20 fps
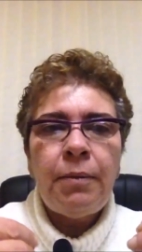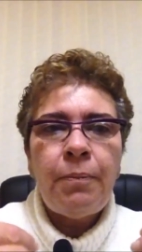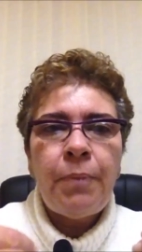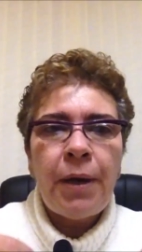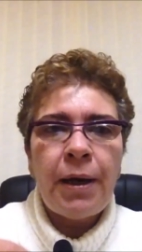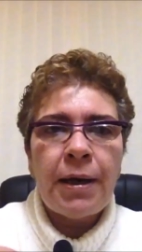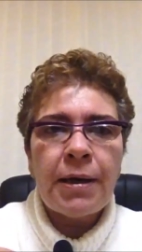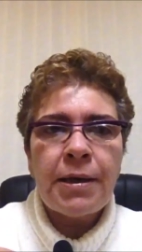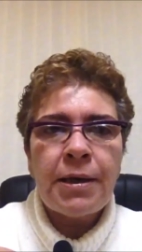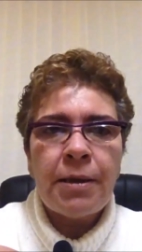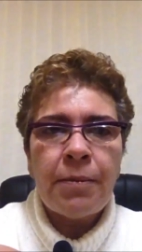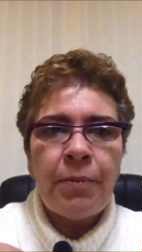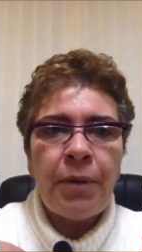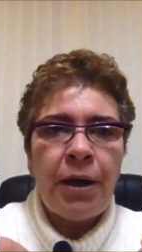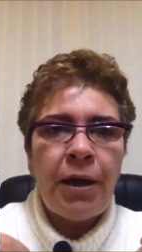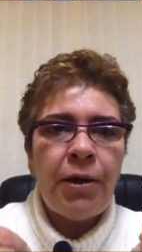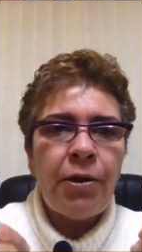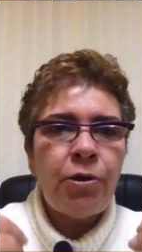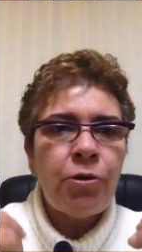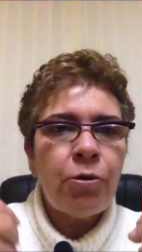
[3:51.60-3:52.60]
pela
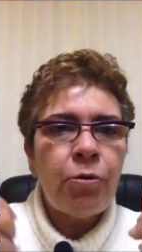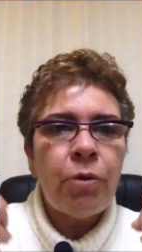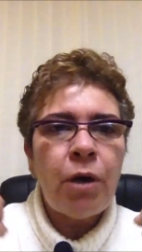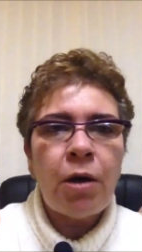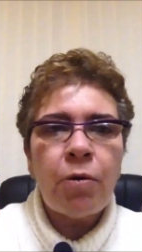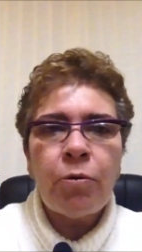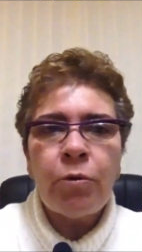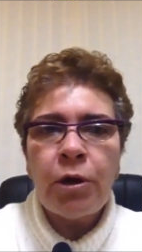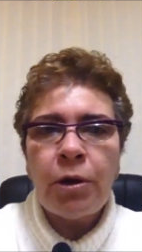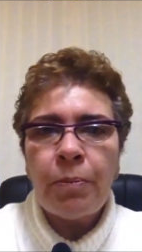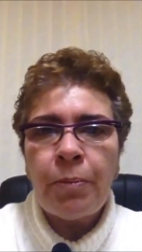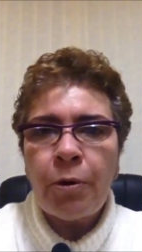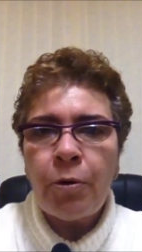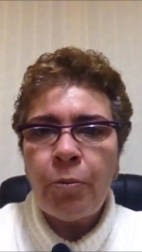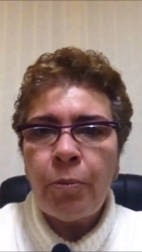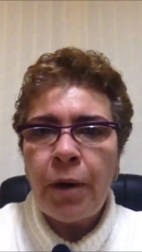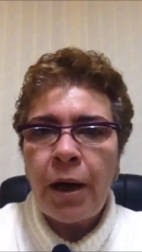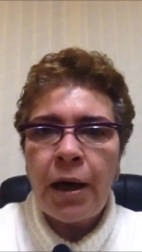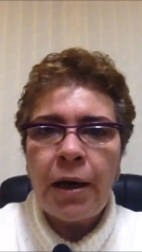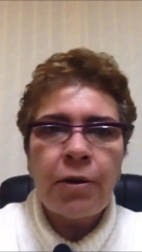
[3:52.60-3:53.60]
semente, ou a cura pelo
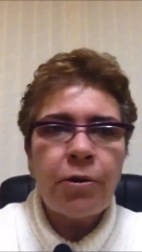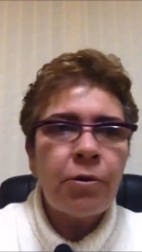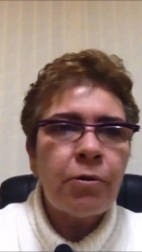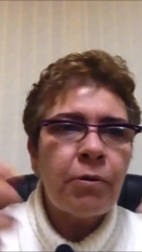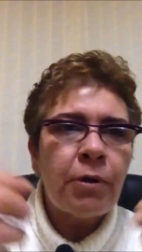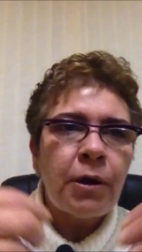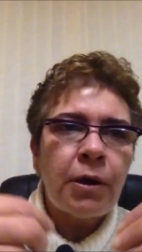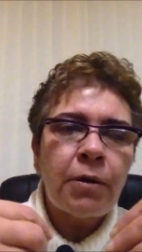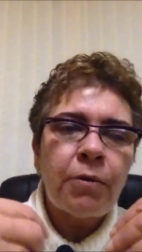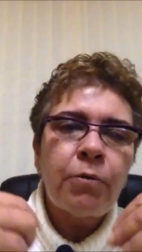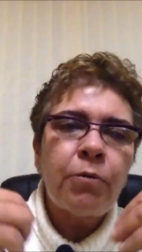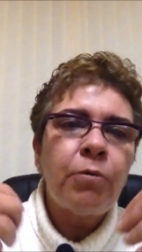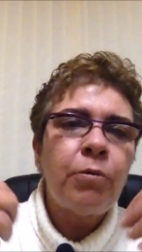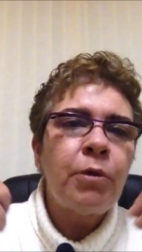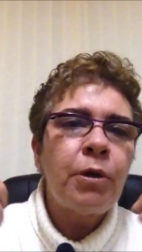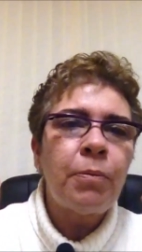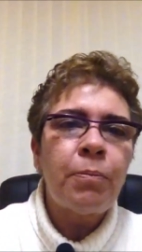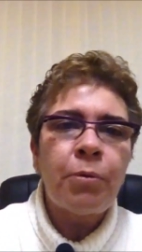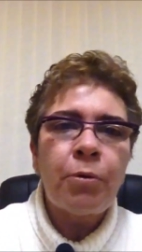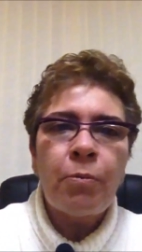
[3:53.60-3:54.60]
médico, ou a
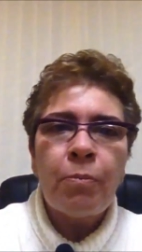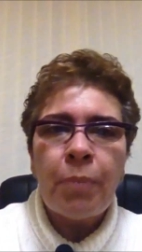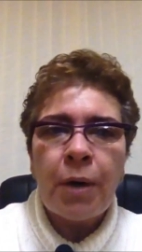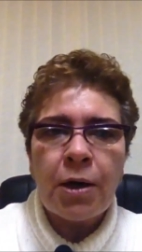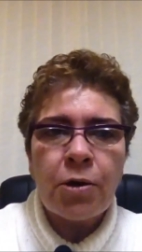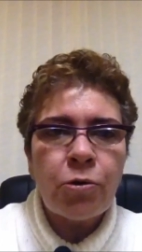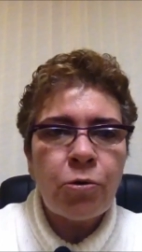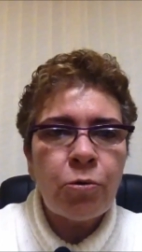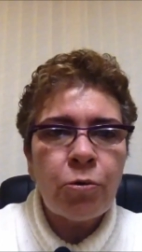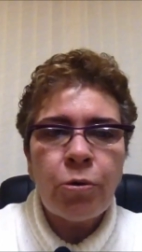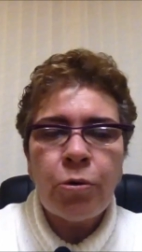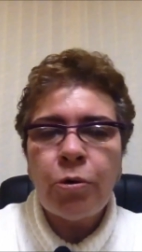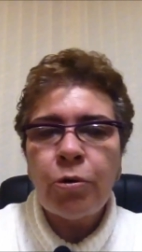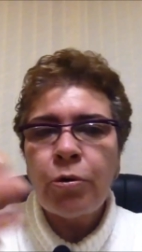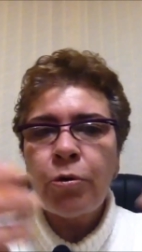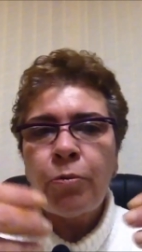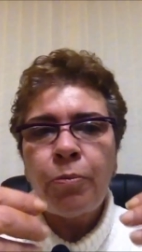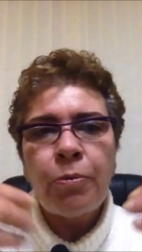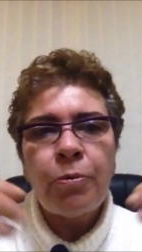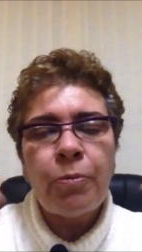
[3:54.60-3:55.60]
cura por um
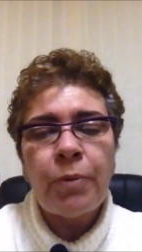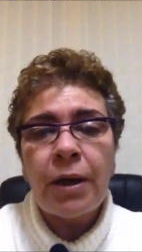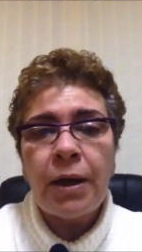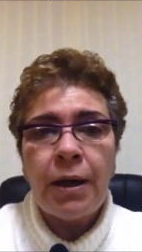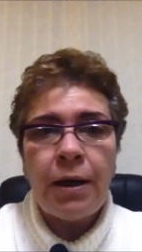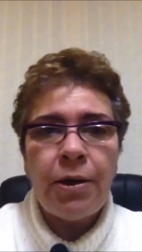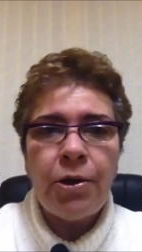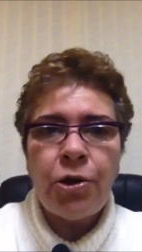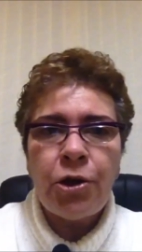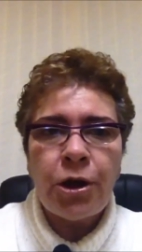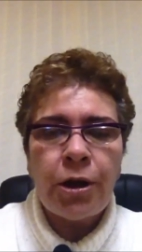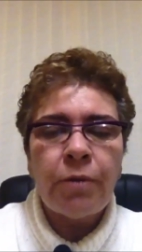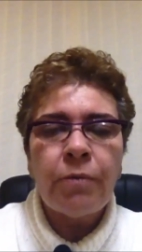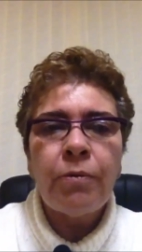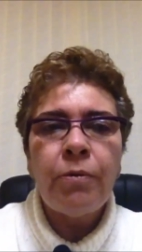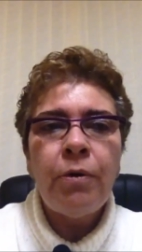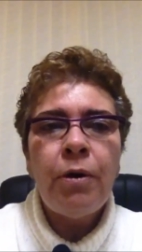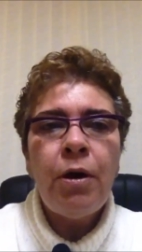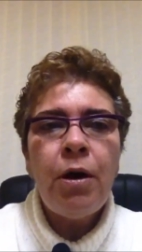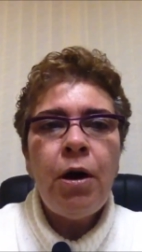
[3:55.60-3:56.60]
pastor, ou por uma
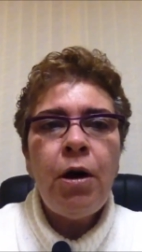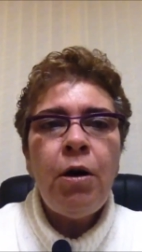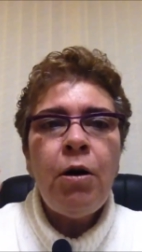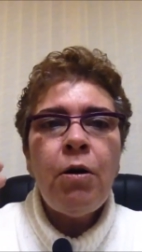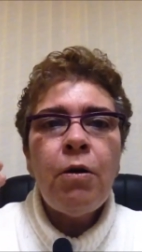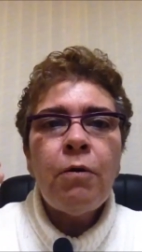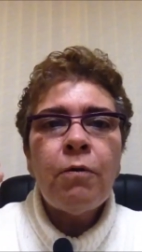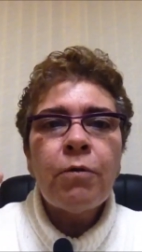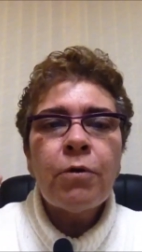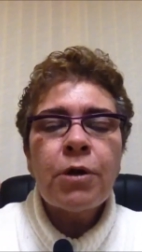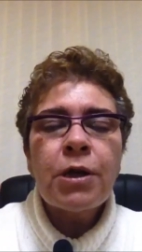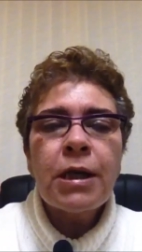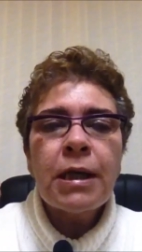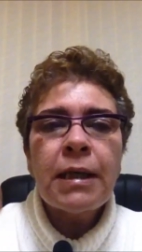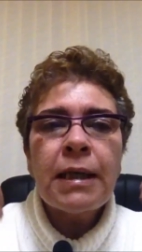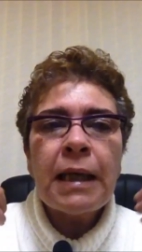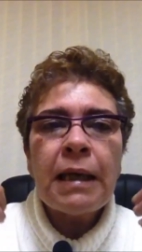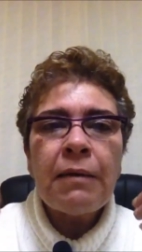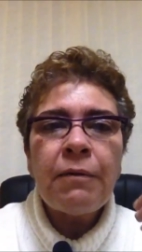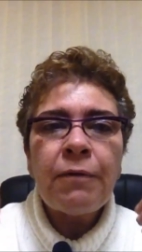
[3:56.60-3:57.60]
religião. Você
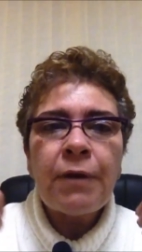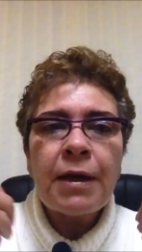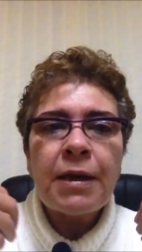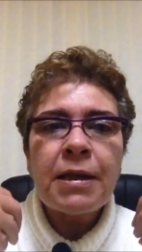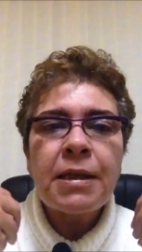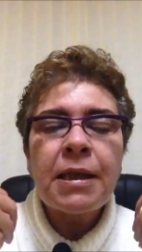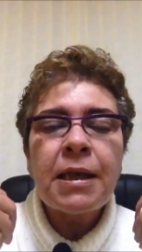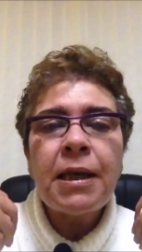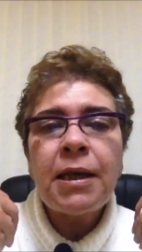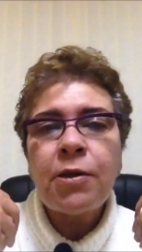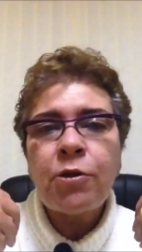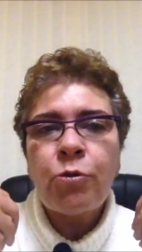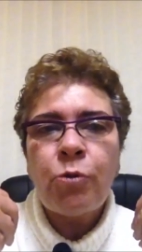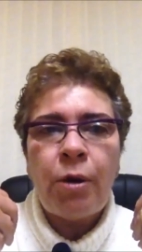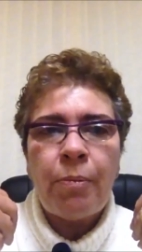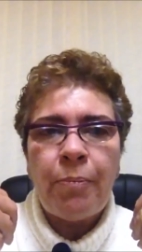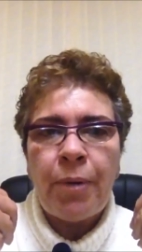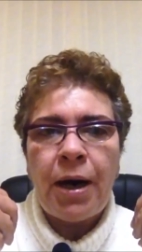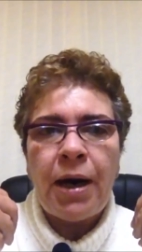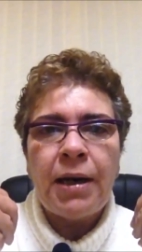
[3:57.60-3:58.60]
tem que fazer a
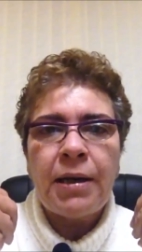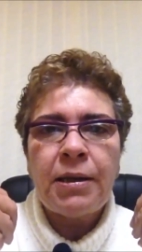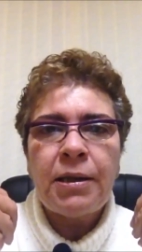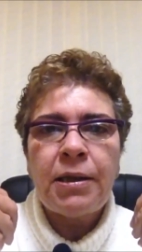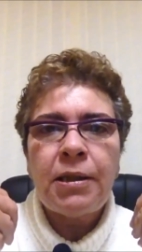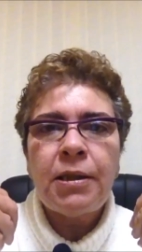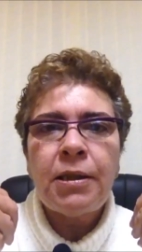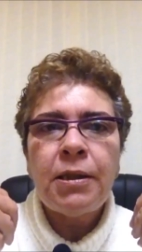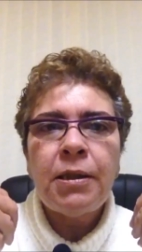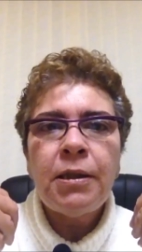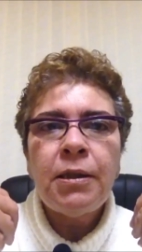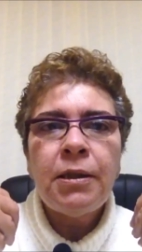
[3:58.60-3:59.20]
sua parte.